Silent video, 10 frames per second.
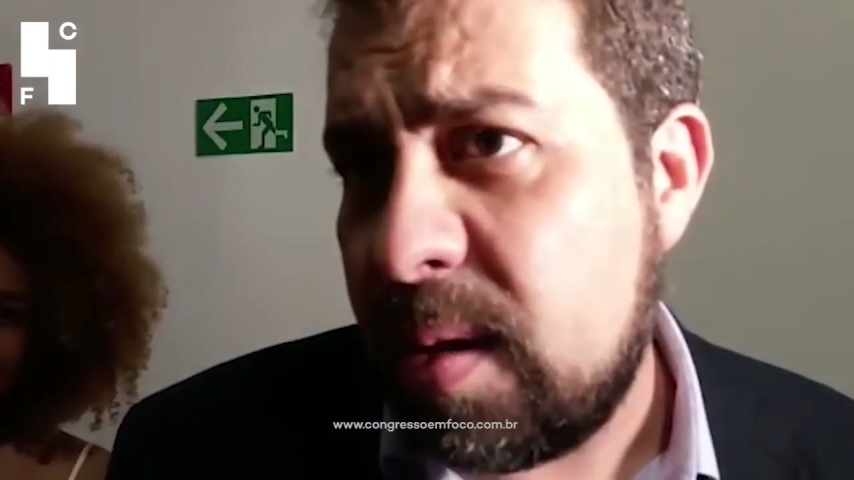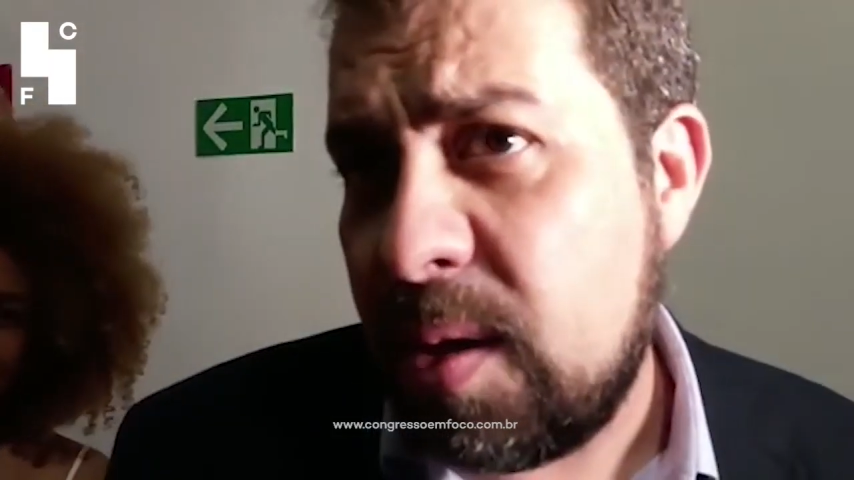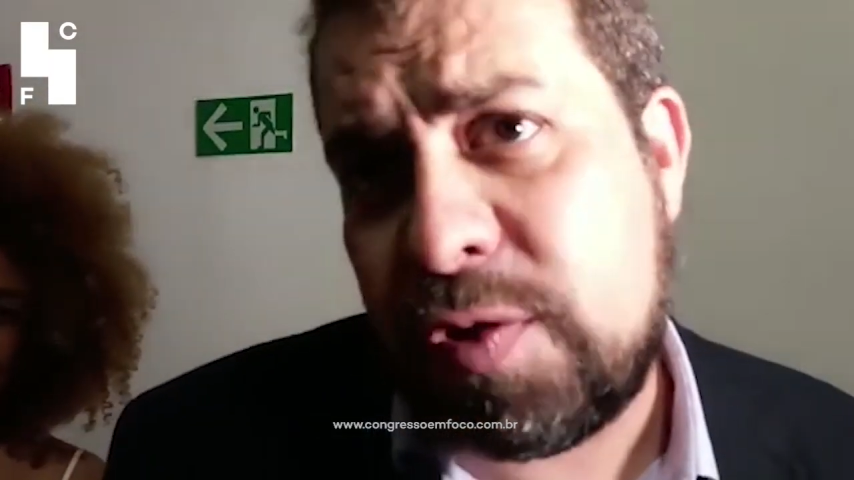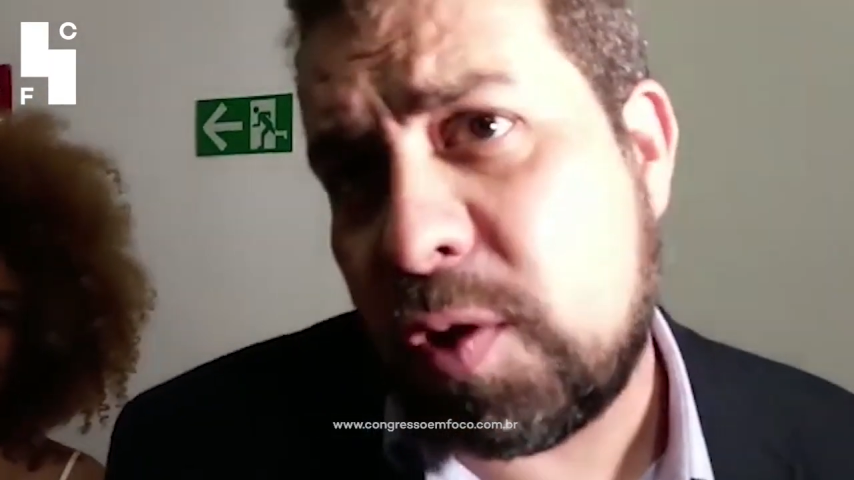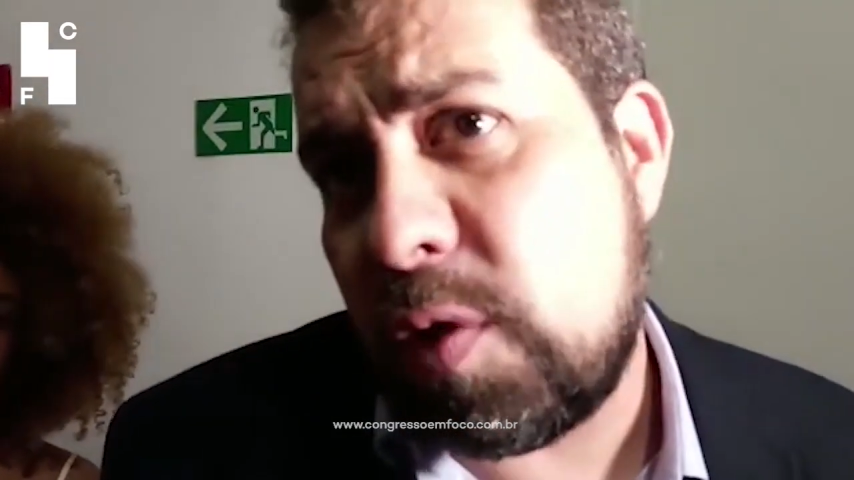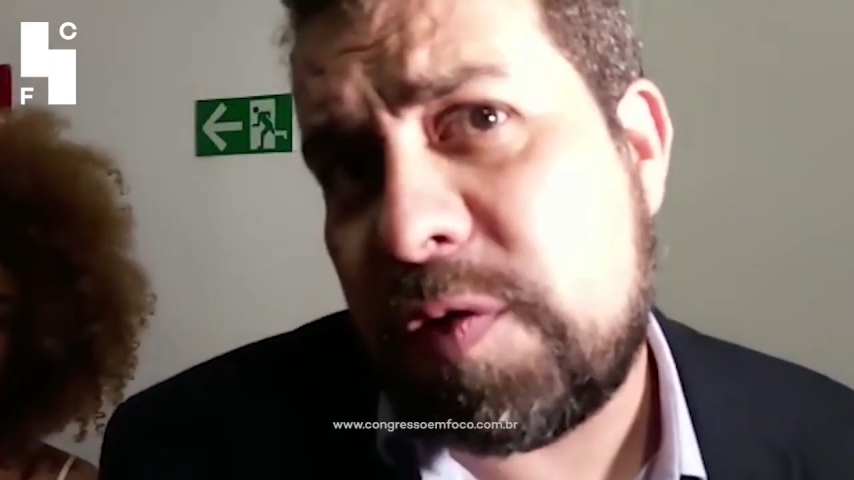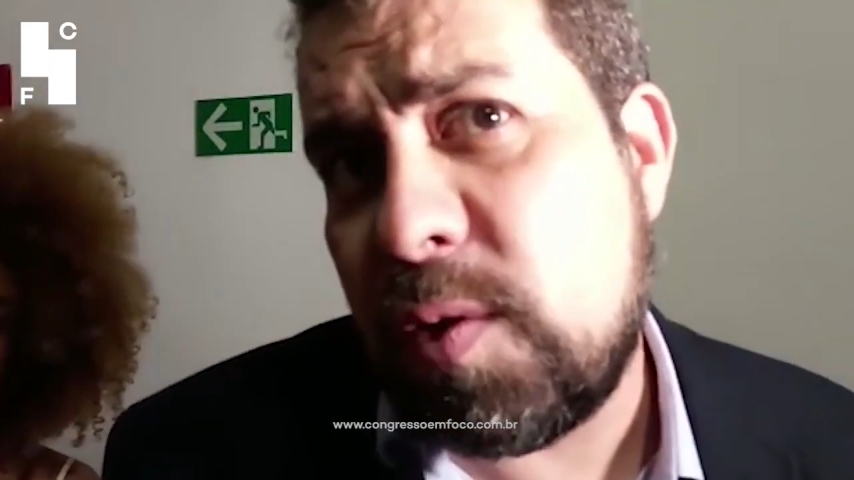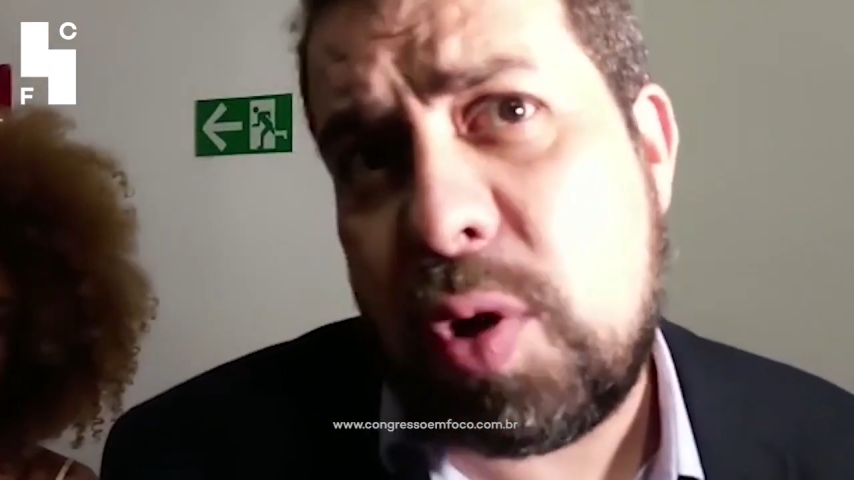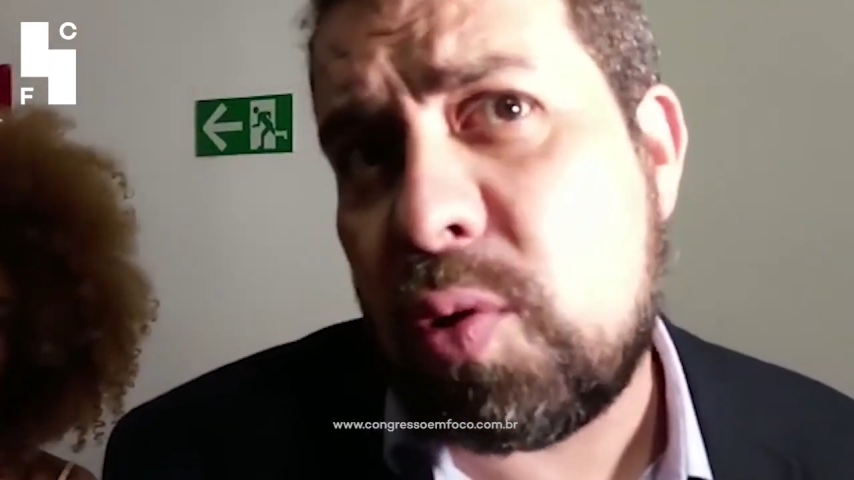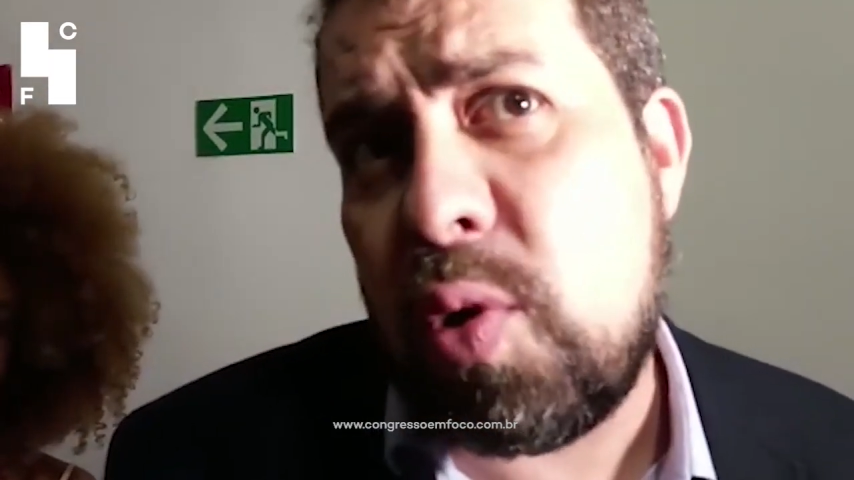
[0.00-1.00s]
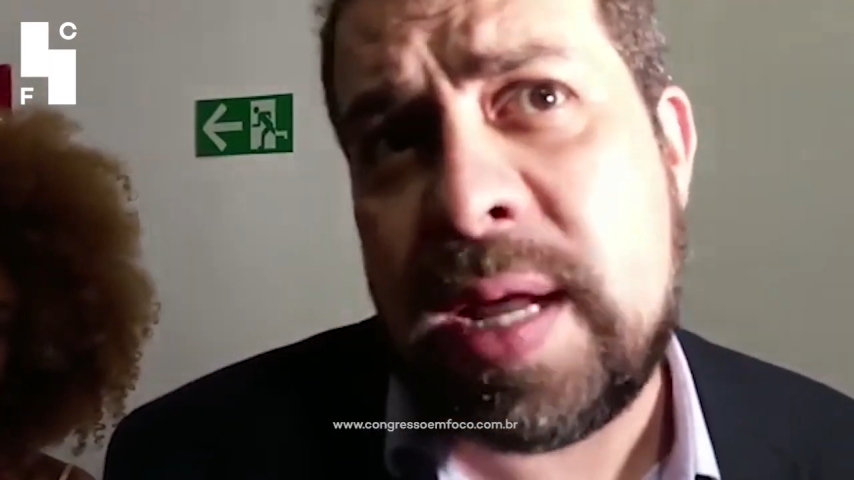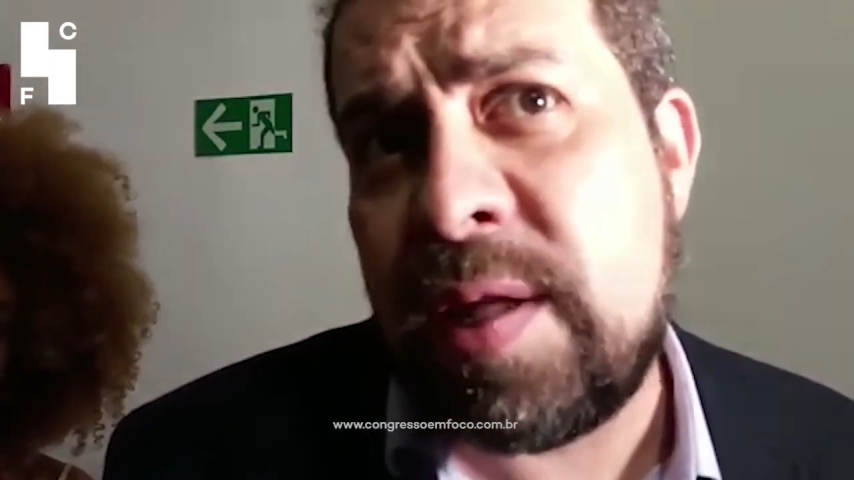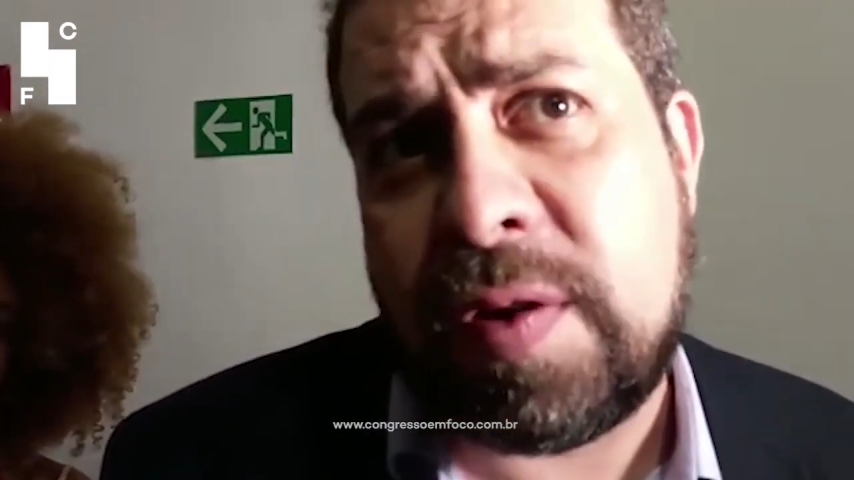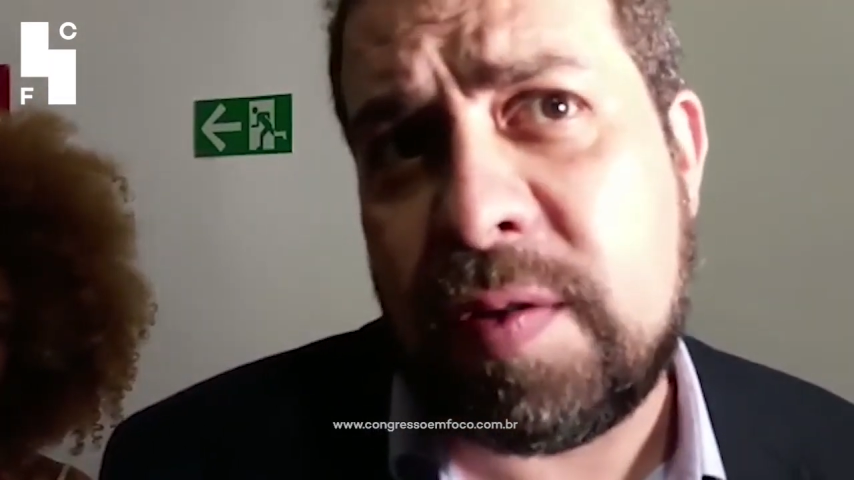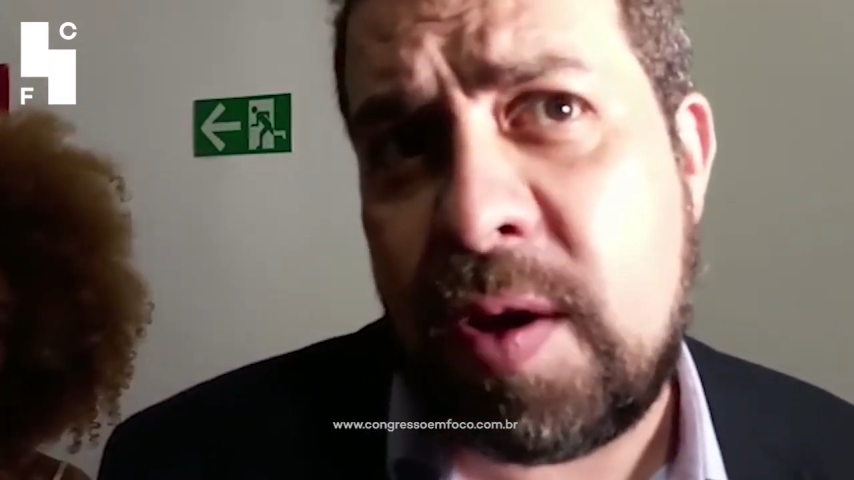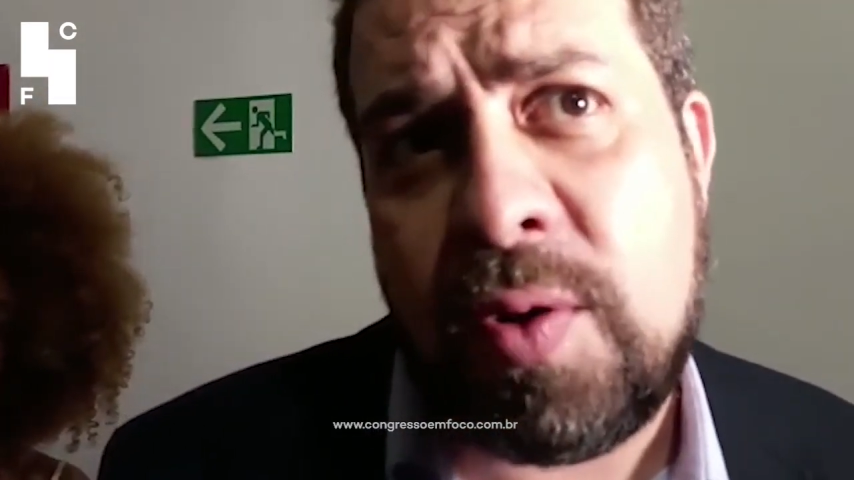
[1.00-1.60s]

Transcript: Eu sou torcedor do Corinthians.